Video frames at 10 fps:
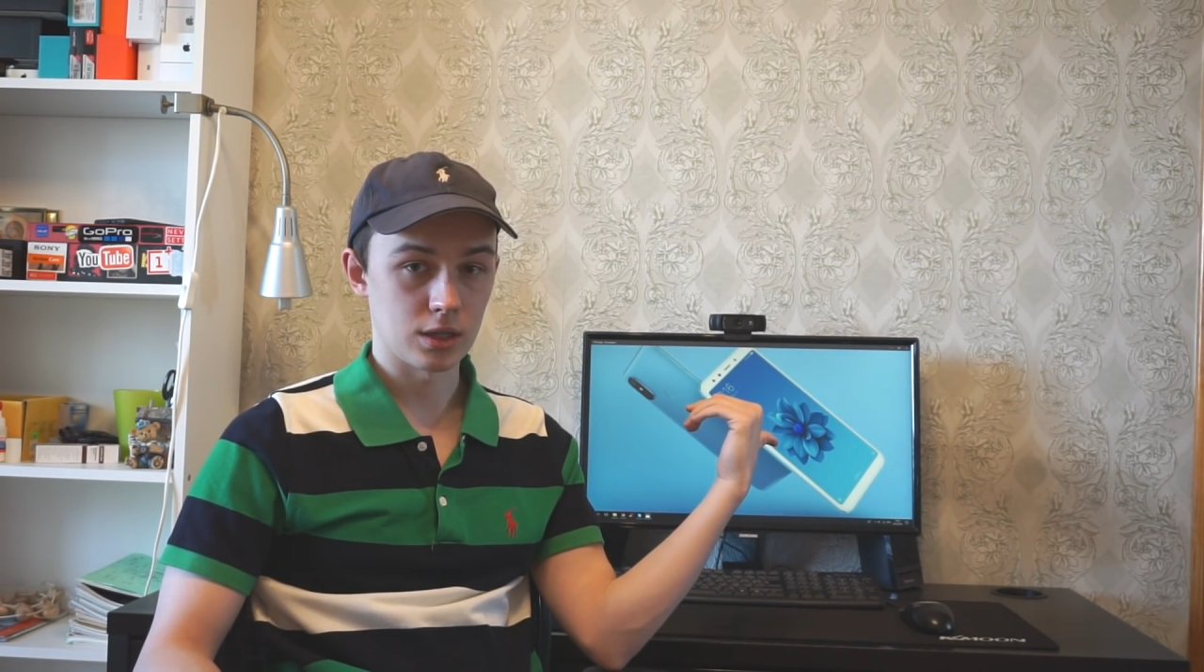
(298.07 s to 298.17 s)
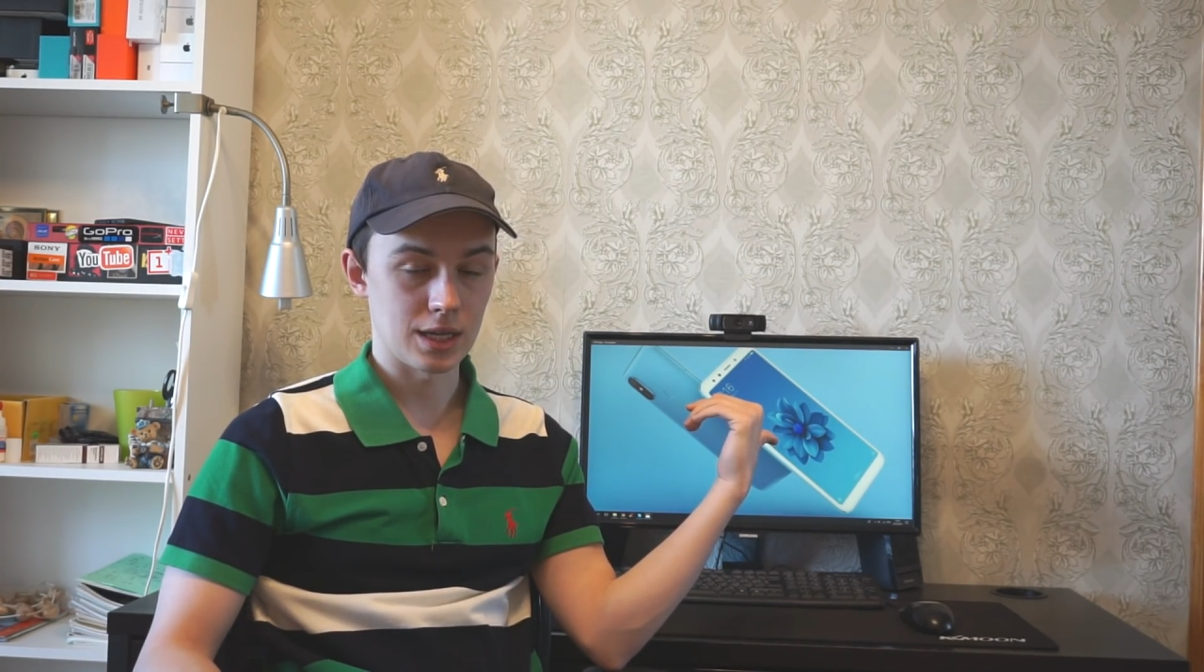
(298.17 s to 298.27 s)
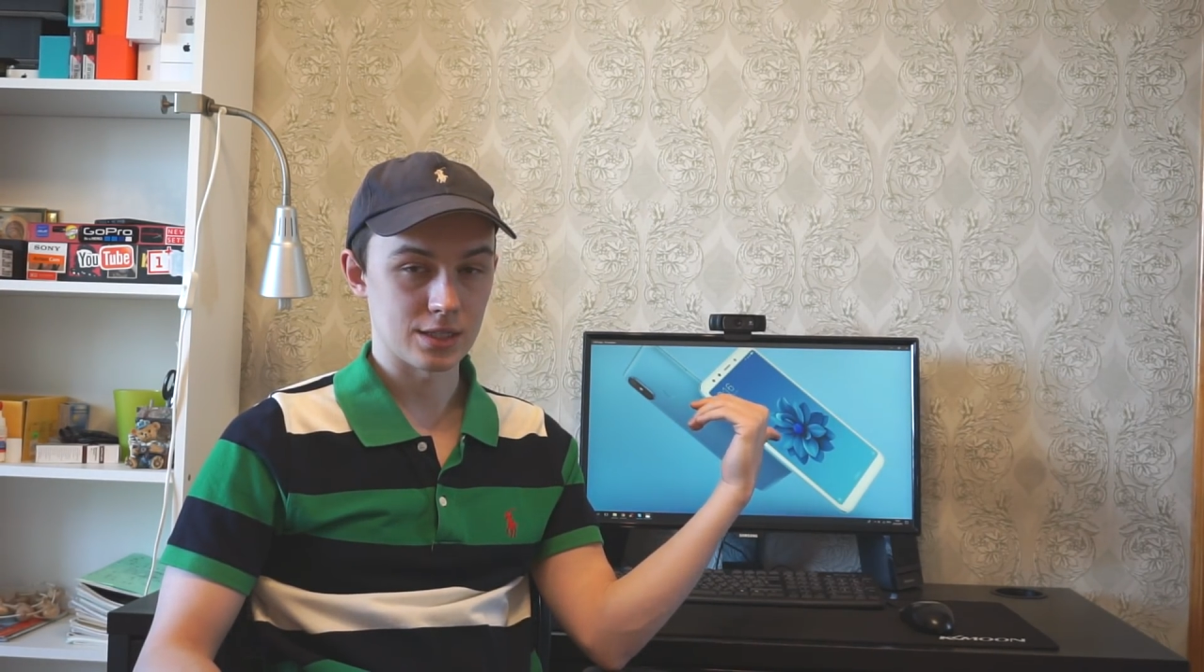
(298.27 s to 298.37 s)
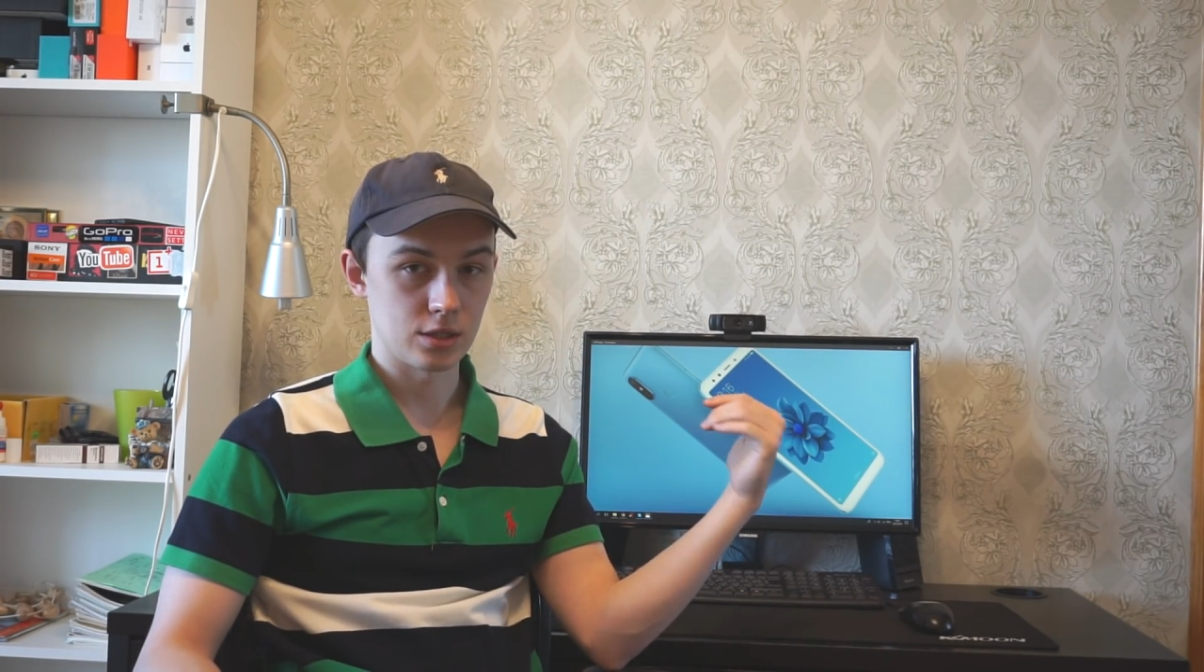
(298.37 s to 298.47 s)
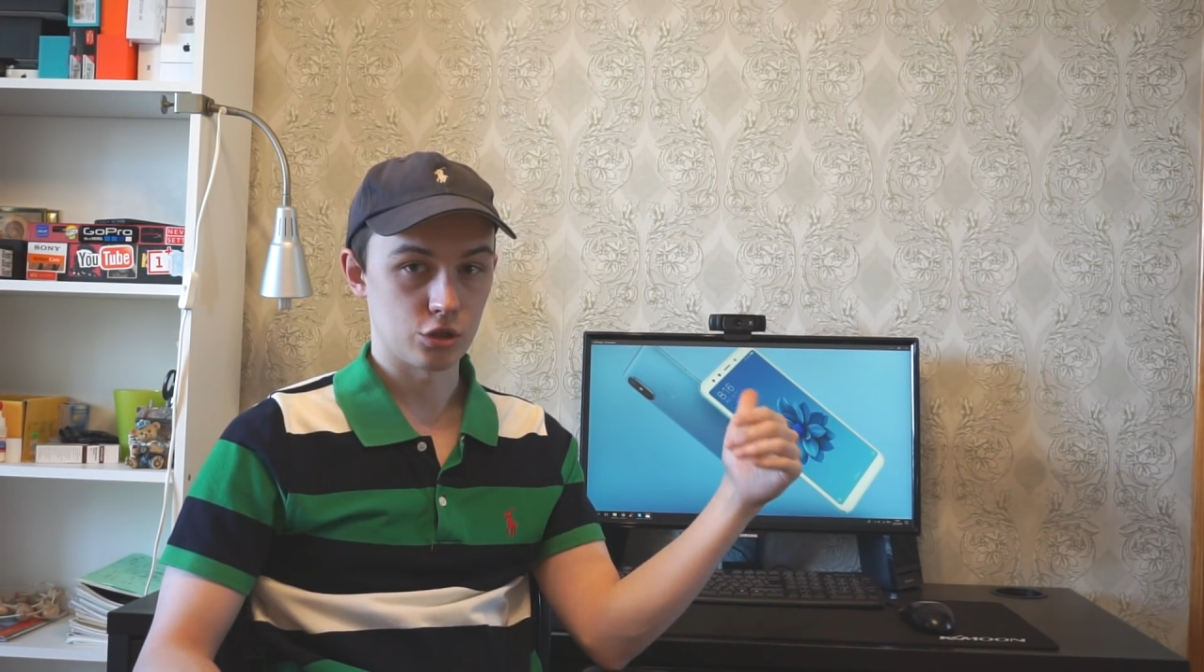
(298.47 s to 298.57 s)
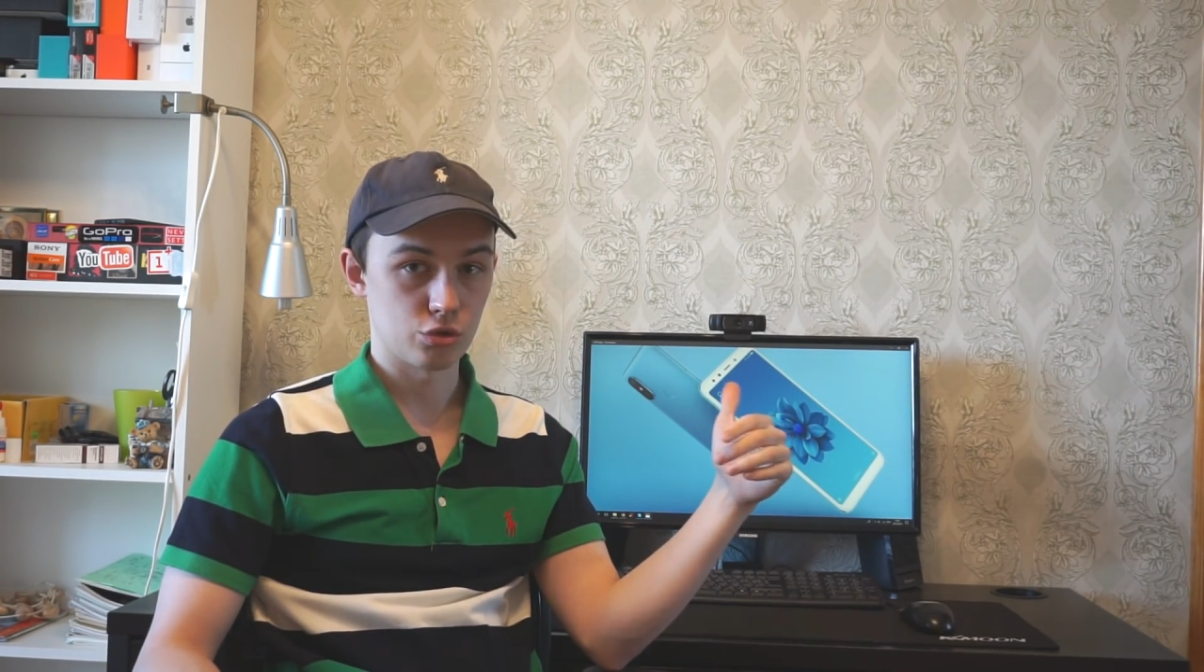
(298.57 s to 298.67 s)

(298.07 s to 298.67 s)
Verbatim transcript: классная,